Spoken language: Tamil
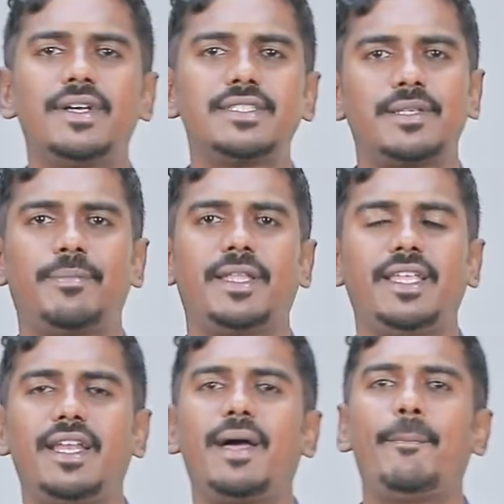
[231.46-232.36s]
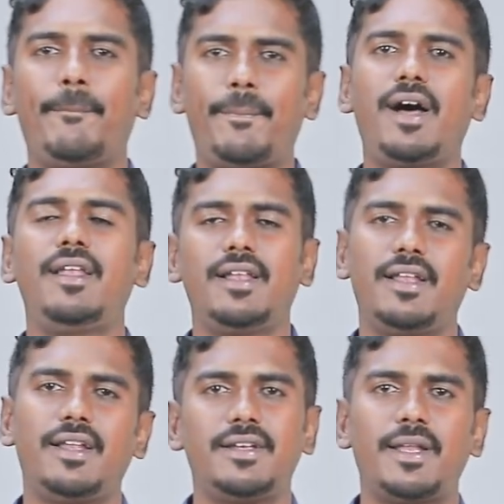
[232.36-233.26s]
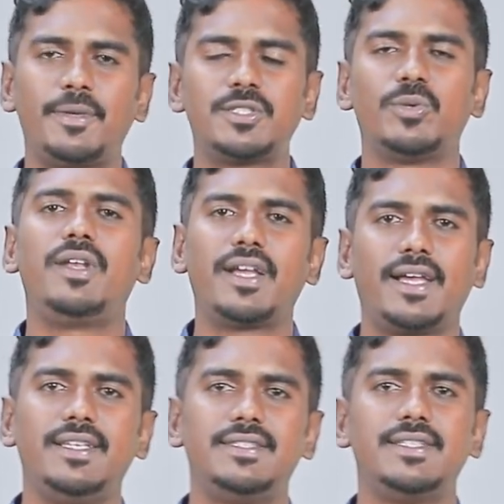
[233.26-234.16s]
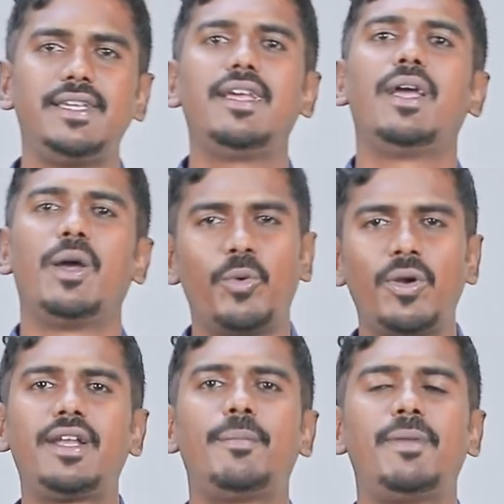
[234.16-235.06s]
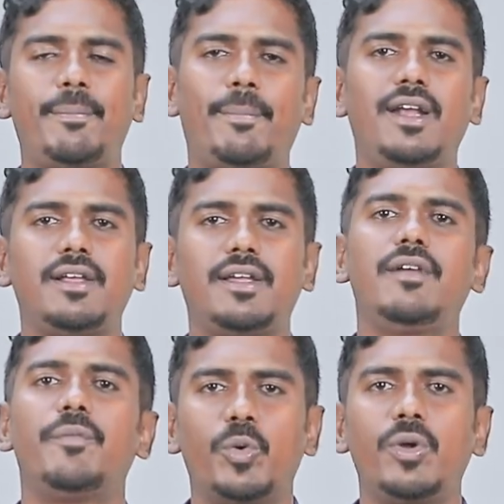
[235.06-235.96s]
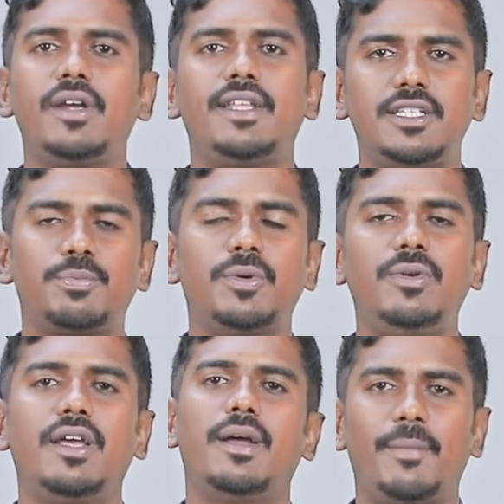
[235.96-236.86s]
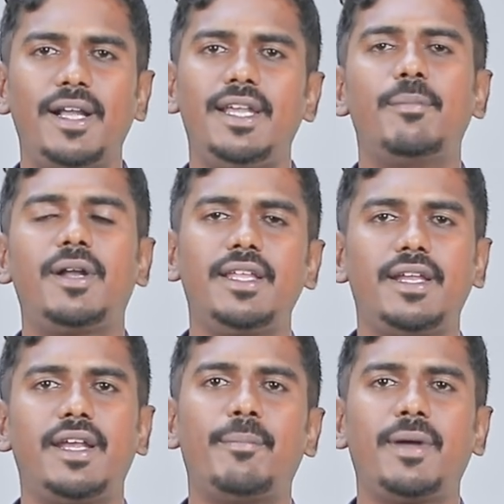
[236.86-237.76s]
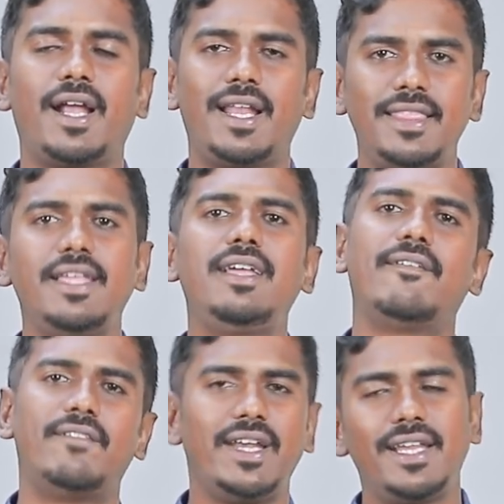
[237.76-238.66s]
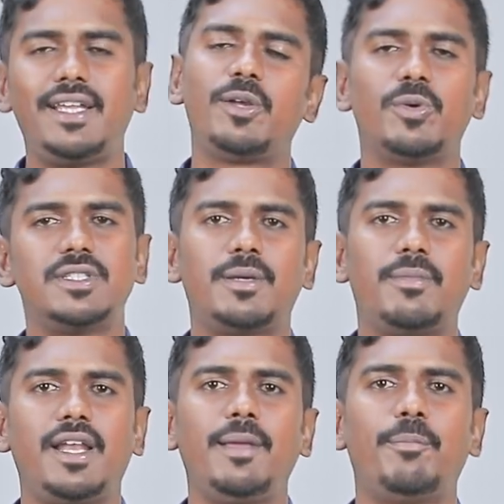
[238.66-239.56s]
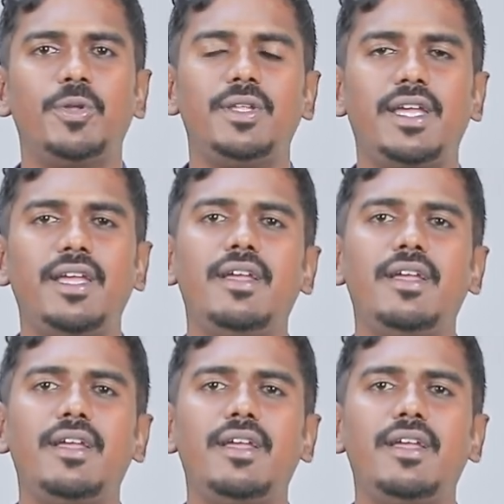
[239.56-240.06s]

ஃபர்ஸ்ட் பார்த்தீங்கன்னா பால் நம்ம சுண்டை காய்ச்சி ஒரு டம்ளர் பாலுக்கு ஒரு டீஸ்பூன் மல்டிமால்ட் நம்ம கலந்து வடிகட்டி குடித்தோம்னாலே போதுங்க